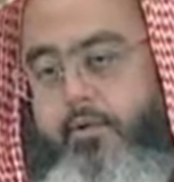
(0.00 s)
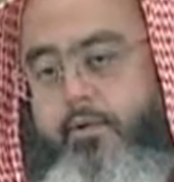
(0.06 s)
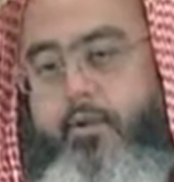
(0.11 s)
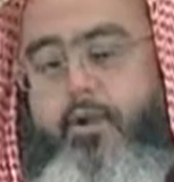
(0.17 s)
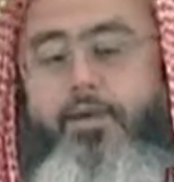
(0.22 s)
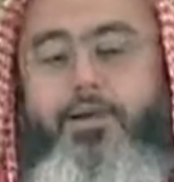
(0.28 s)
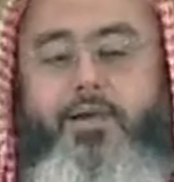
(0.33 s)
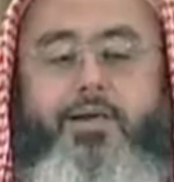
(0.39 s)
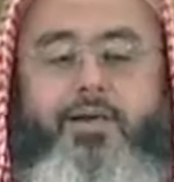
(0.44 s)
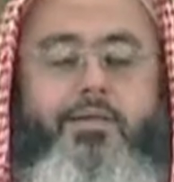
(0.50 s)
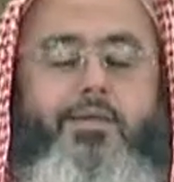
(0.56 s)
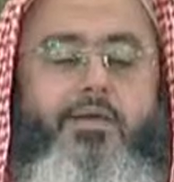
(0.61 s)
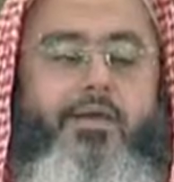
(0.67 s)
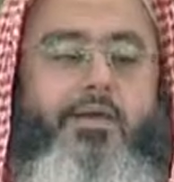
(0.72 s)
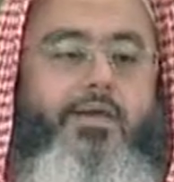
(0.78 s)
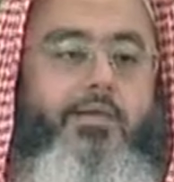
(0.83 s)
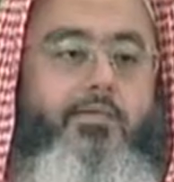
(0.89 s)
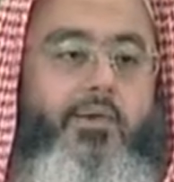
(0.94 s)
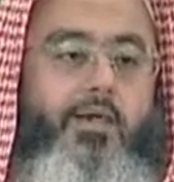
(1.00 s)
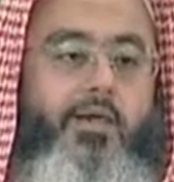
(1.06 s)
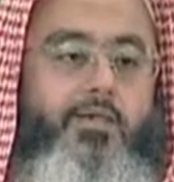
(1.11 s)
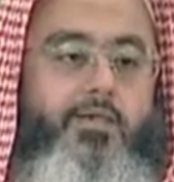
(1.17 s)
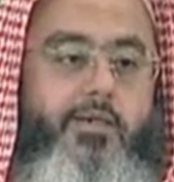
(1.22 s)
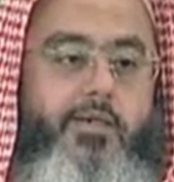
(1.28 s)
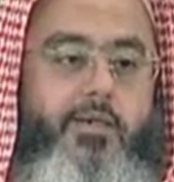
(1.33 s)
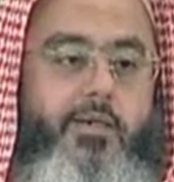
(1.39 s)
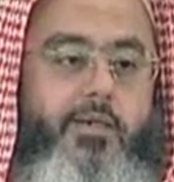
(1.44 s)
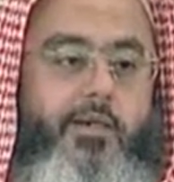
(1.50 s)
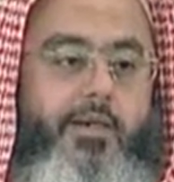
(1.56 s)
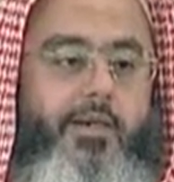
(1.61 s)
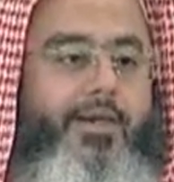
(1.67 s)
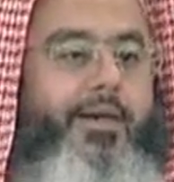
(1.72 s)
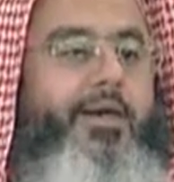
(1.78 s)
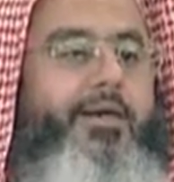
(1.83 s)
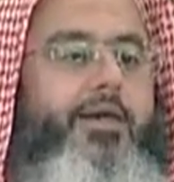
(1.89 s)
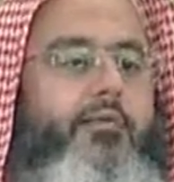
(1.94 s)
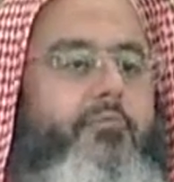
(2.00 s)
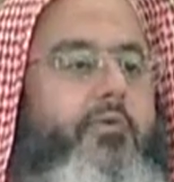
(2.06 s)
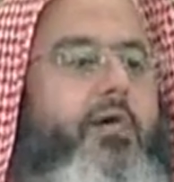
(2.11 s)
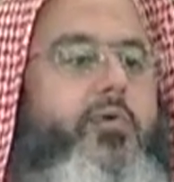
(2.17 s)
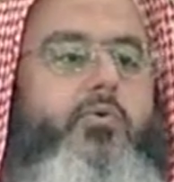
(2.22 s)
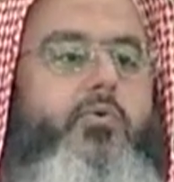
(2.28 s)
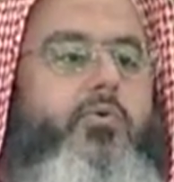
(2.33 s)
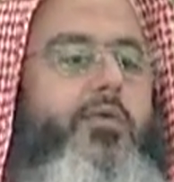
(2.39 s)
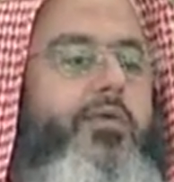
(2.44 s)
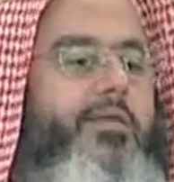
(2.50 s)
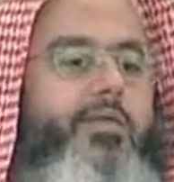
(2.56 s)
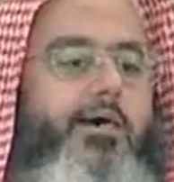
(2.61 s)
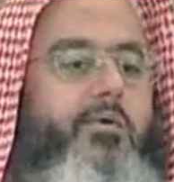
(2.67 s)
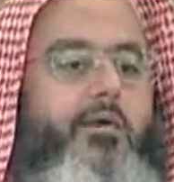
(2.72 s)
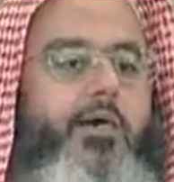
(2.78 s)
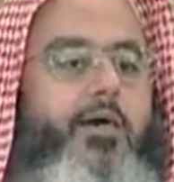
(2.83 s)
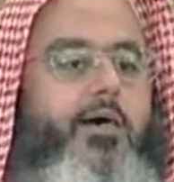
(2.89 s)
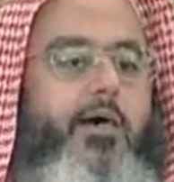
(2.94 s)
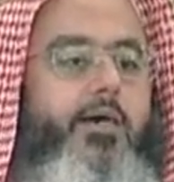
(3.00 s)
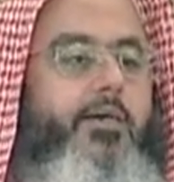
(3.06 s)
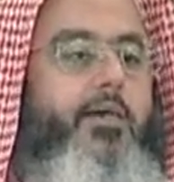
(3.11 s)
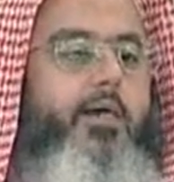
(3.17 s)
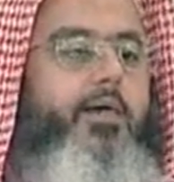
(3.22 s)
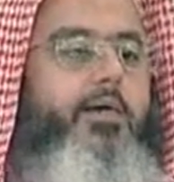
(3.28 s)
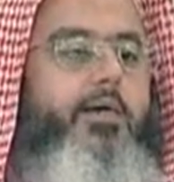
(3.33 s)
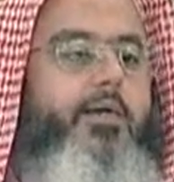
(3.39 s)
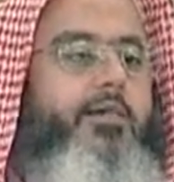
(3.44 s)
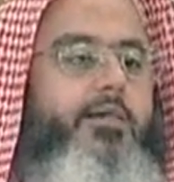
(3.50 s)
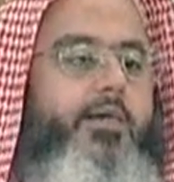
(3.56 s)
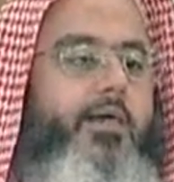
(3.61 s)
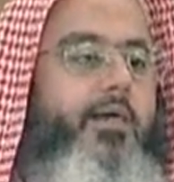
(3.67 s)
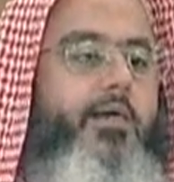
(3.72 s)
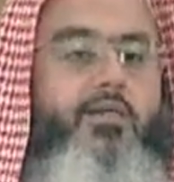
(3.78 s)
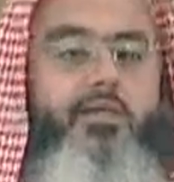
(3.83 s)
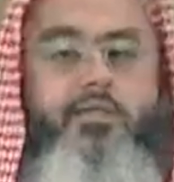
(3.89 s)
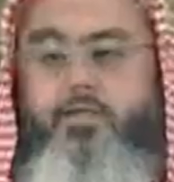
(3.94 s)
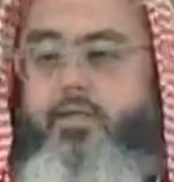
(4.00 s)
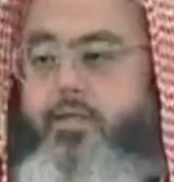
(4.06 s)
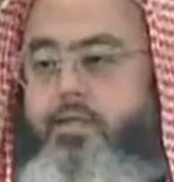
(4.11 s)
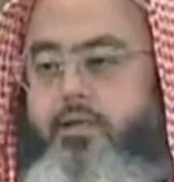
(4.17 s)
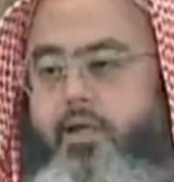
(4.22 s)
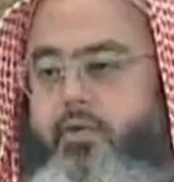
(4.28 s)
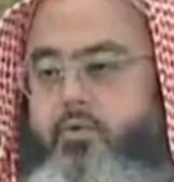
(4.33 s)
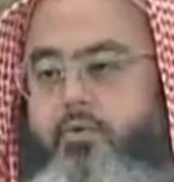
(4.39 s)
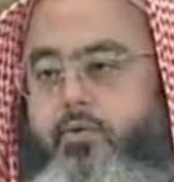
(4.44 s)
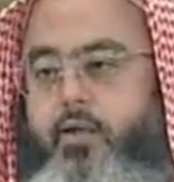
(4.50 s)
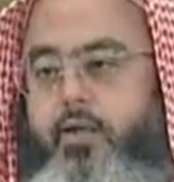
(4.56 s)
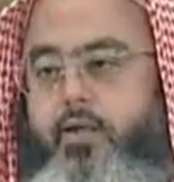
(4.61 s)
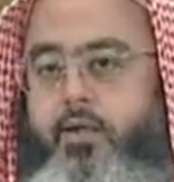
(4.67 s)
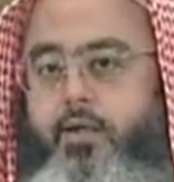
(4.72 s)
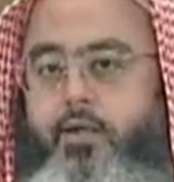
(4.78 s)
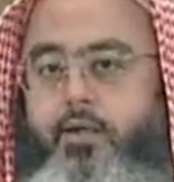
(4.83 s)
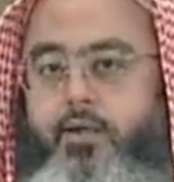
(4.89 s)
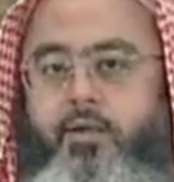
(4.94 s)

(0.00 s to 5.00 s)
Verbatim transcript: وهذا الذي يأتي بالأجر لأن المقدور إذا وقع يعني أنت لا تستطيع أن تغير